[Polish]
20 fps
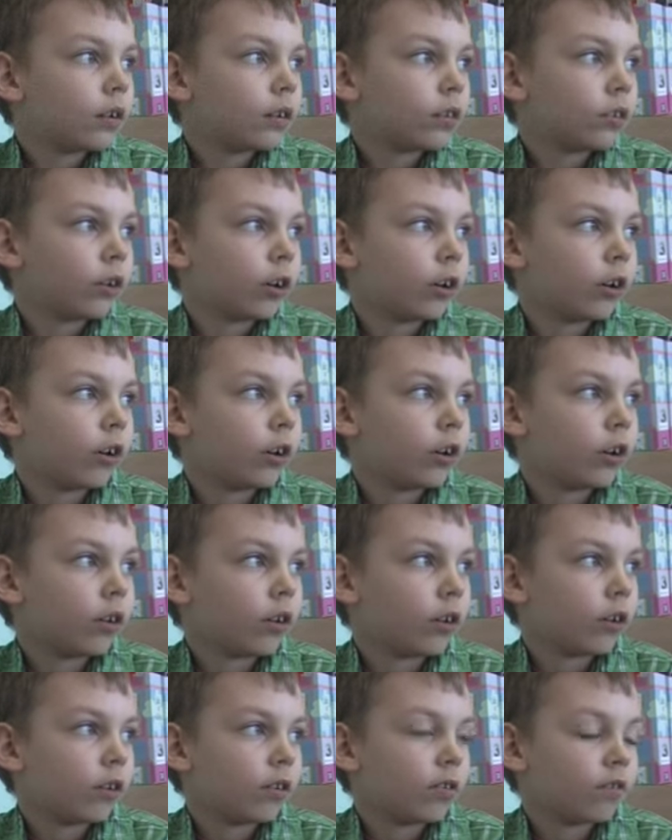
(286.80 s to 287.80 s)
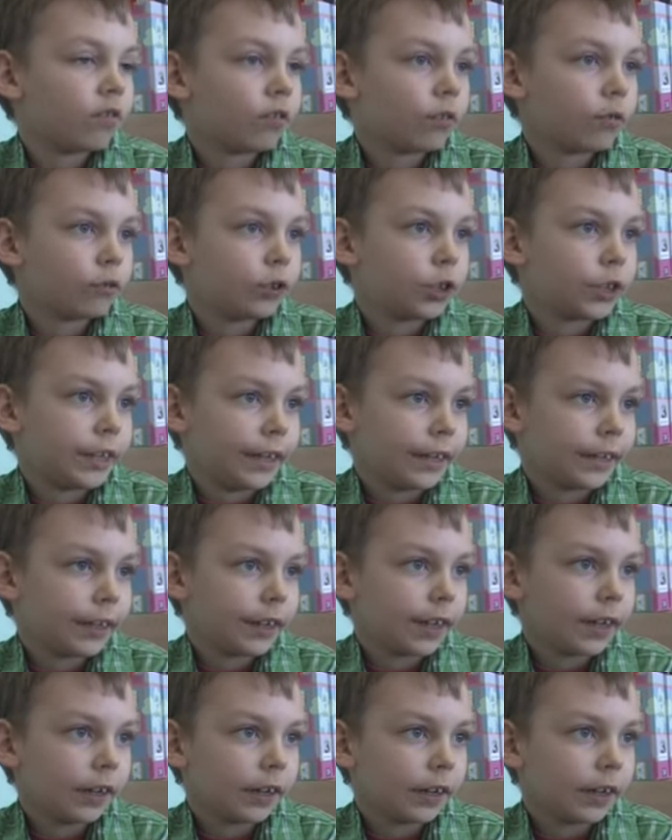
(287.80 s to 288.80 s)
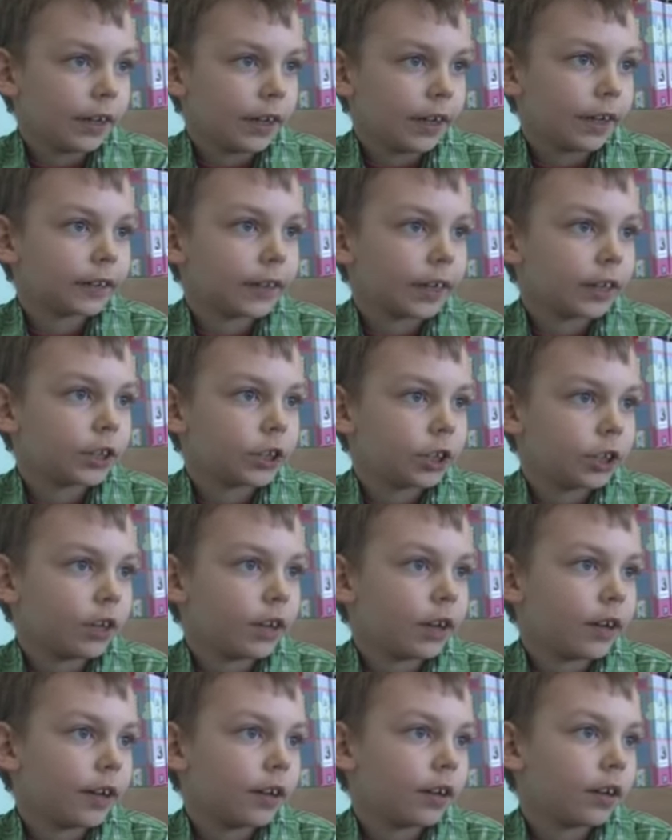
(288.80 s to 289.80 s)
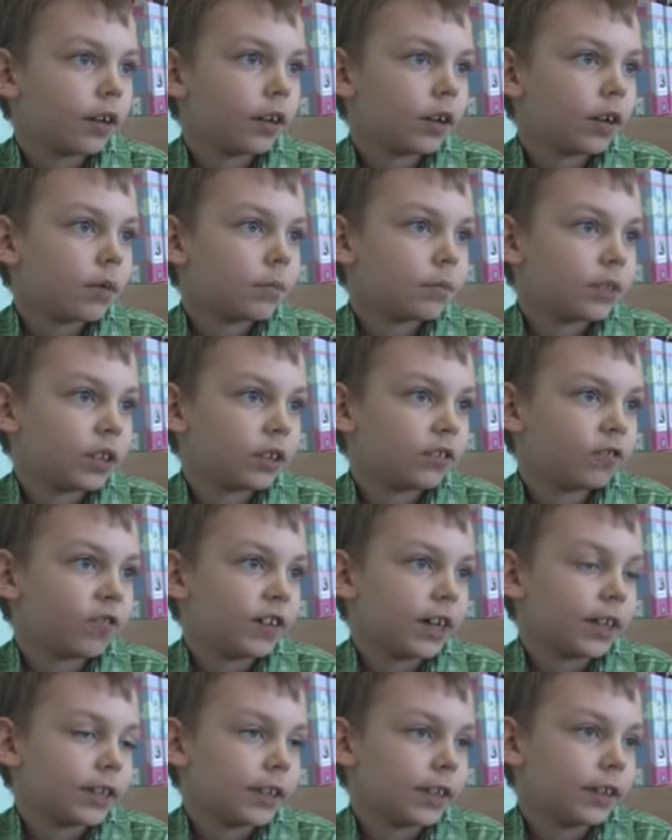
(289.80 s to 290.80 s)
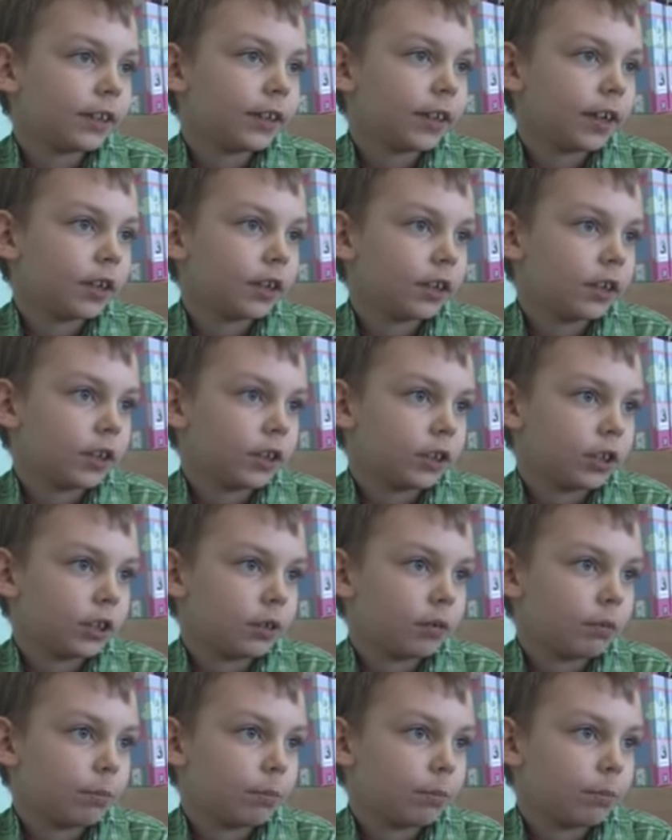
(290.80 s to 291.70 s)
No, wróci energia, tak się przetwarza energię, żeby